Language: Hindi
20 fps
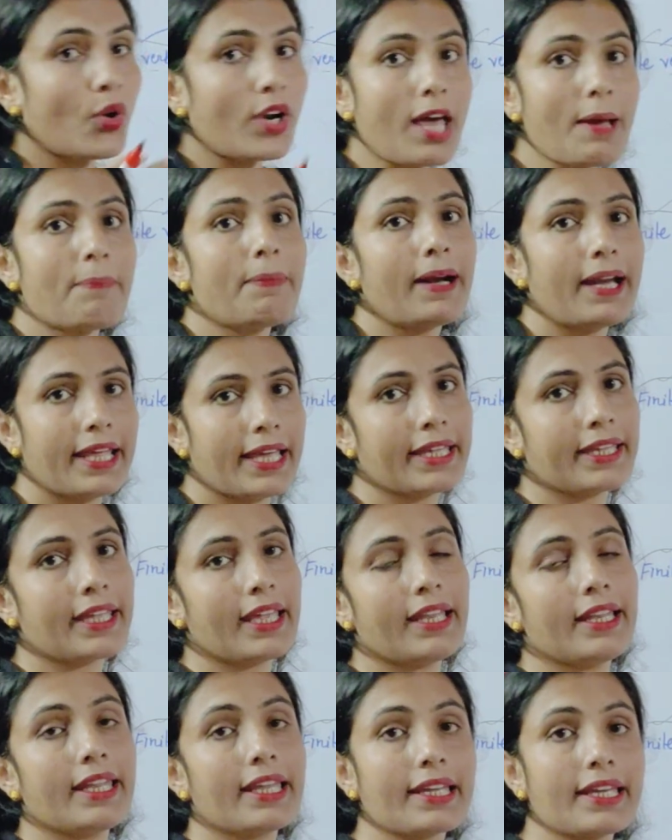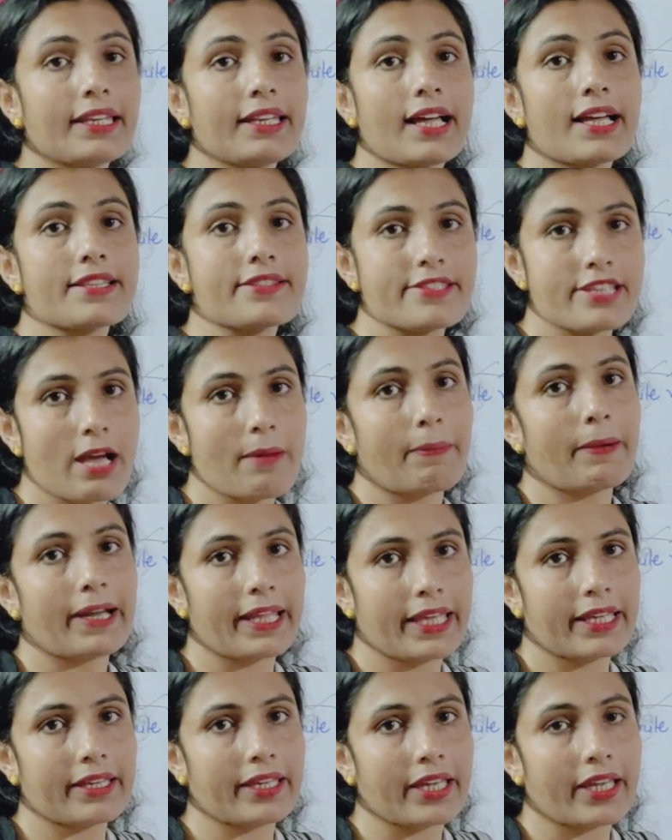थोड़ा पढ़ेंगे लेकिन अच्छा
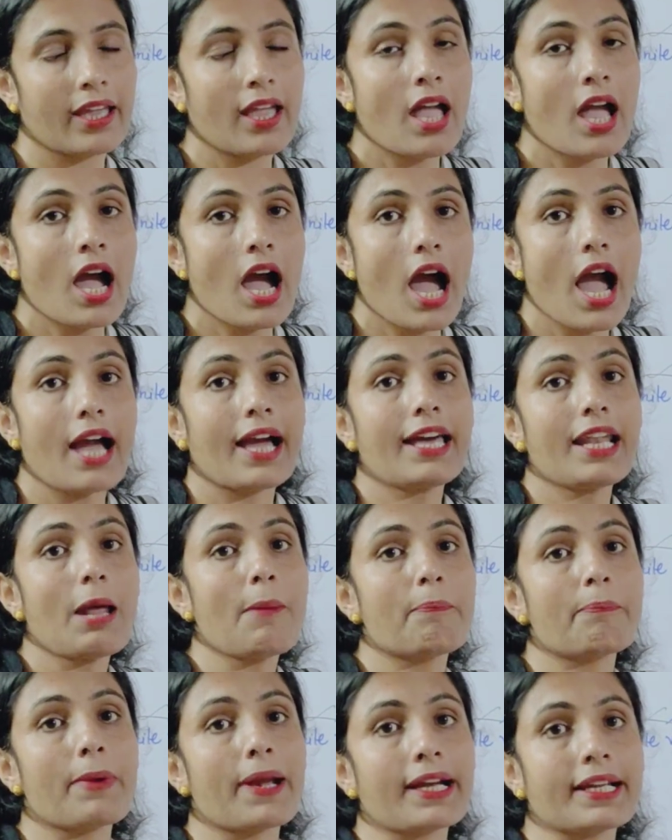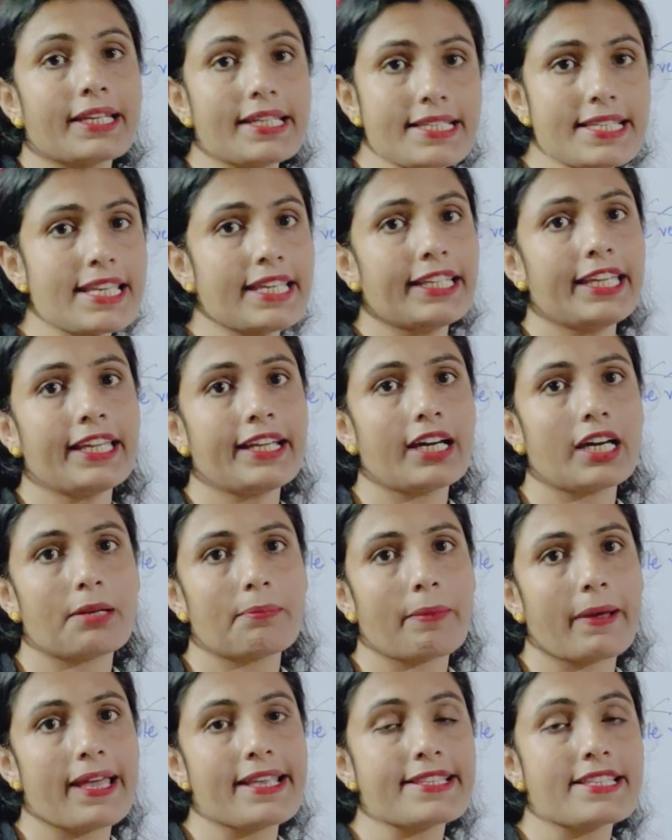पढ़ेंगे अगर आप प्रैक्टिस ही नहीं
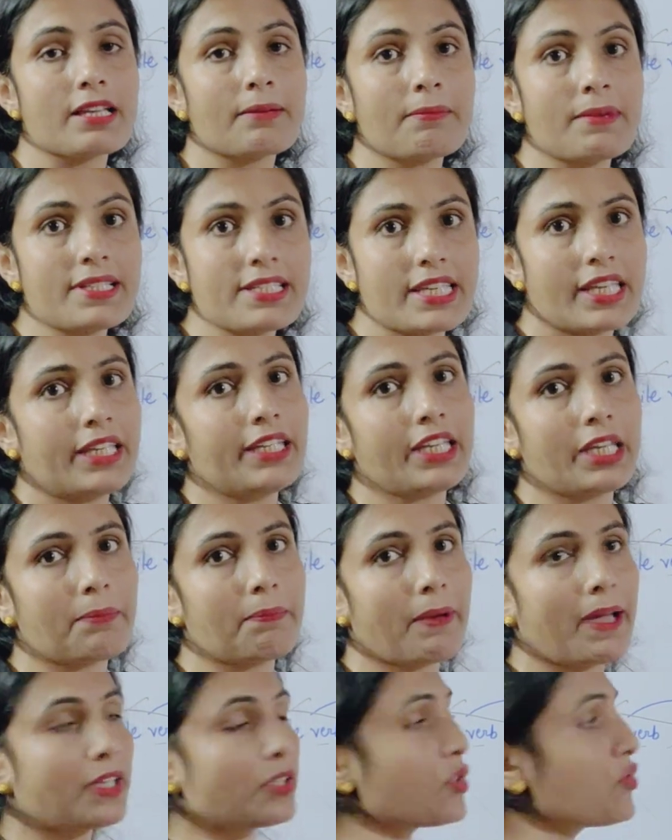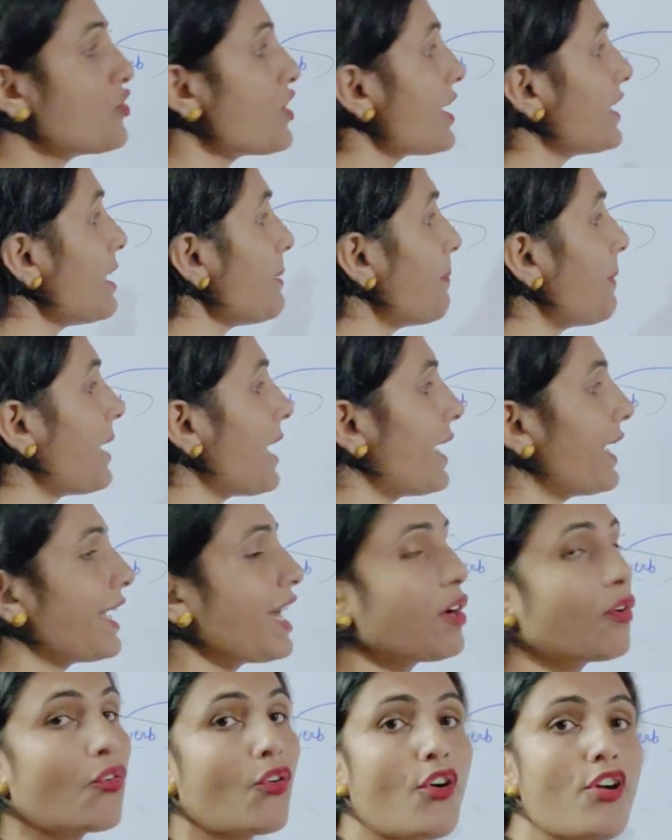कर पाए समझ ही नहीं पाए तो ज़्यादा
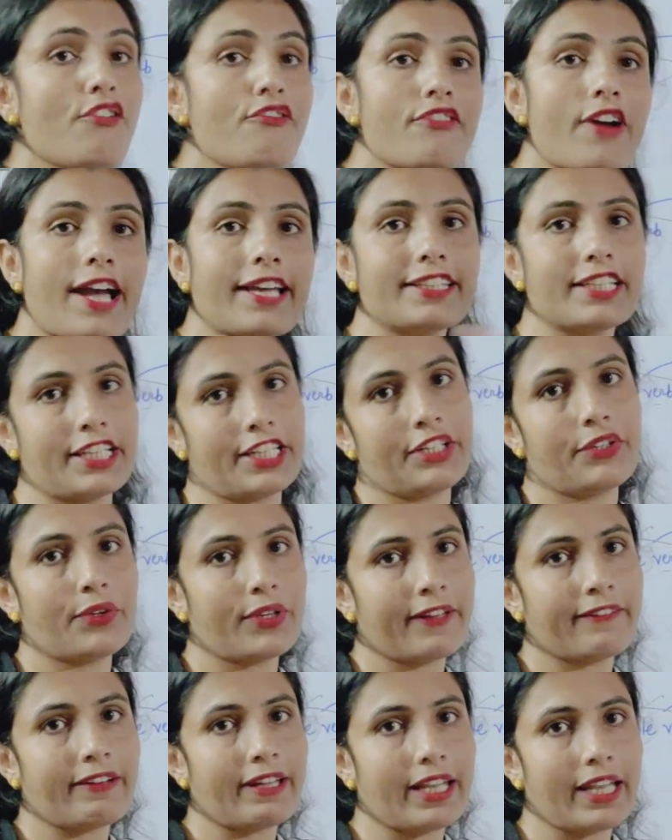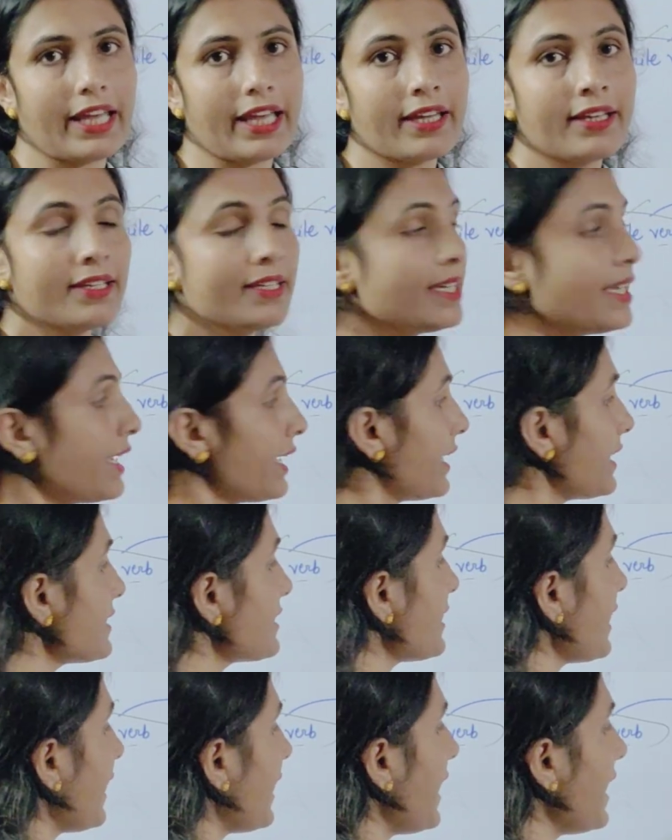पढ़ाने का कोई फ़ायदा नहीं होने वाला
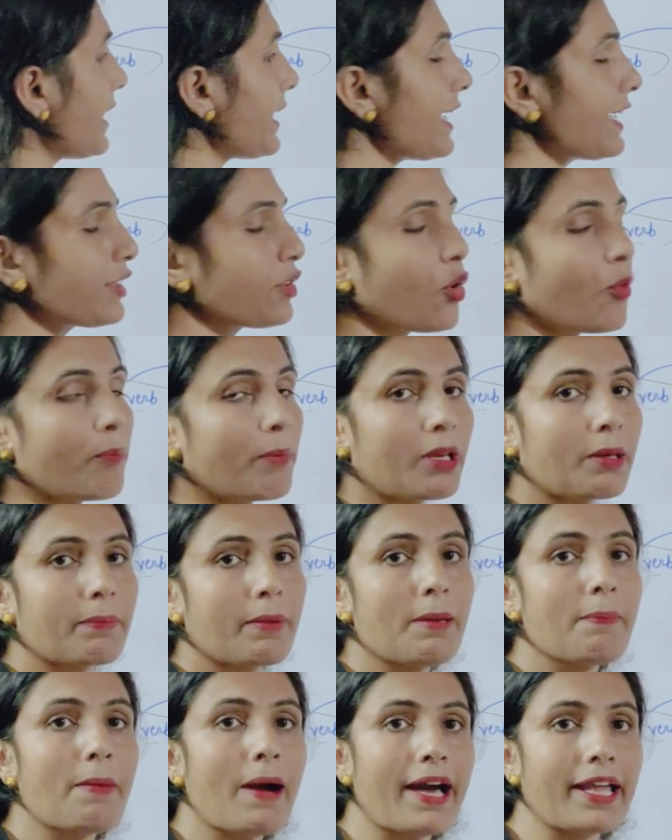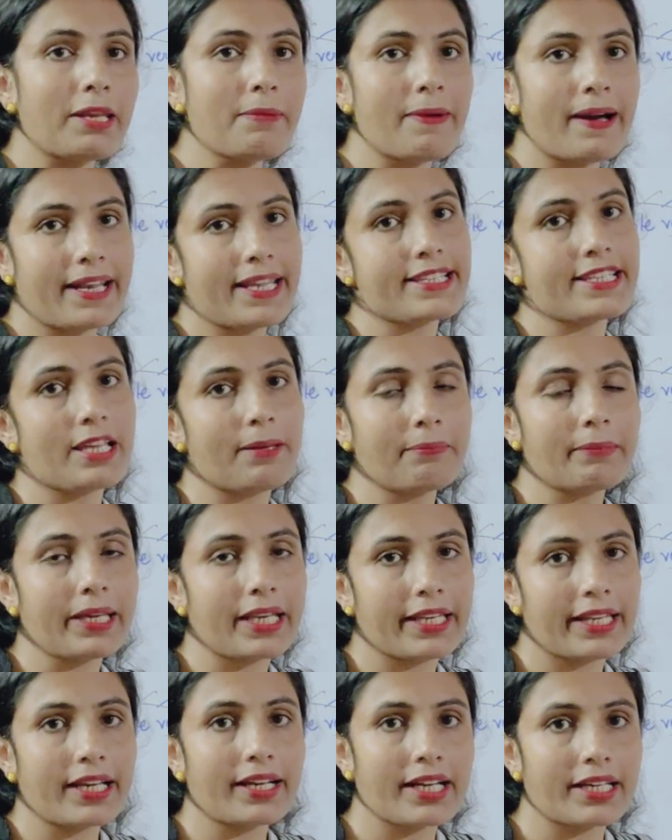है इसलिए एक एक टॉपिक पे बारी बारी से हम
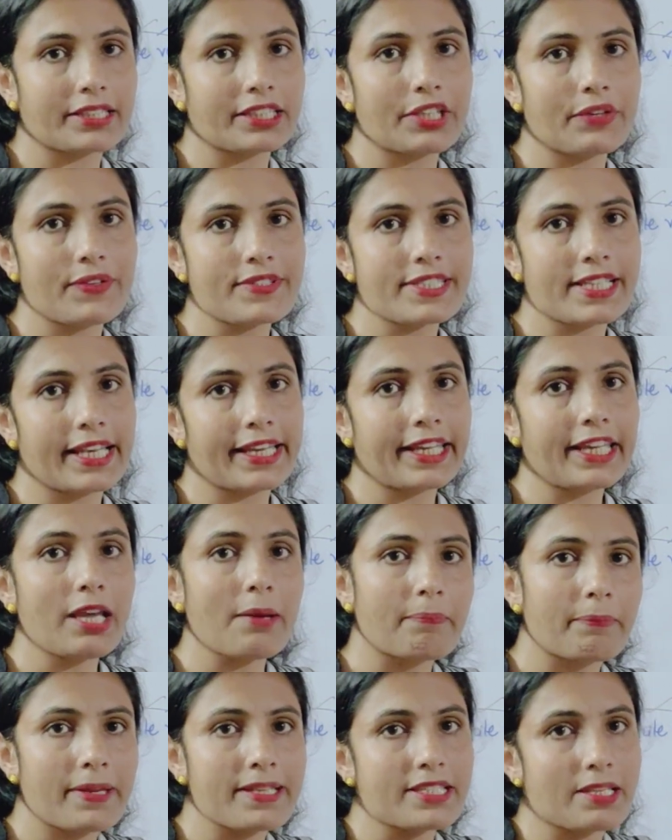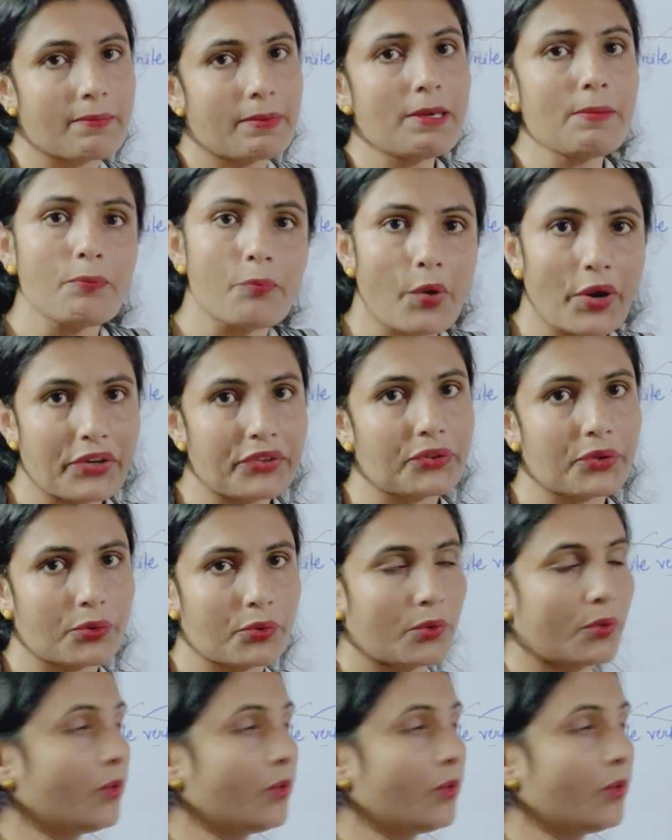क्लियर करते हुए चलेंगे अपने सभी पॉइंटों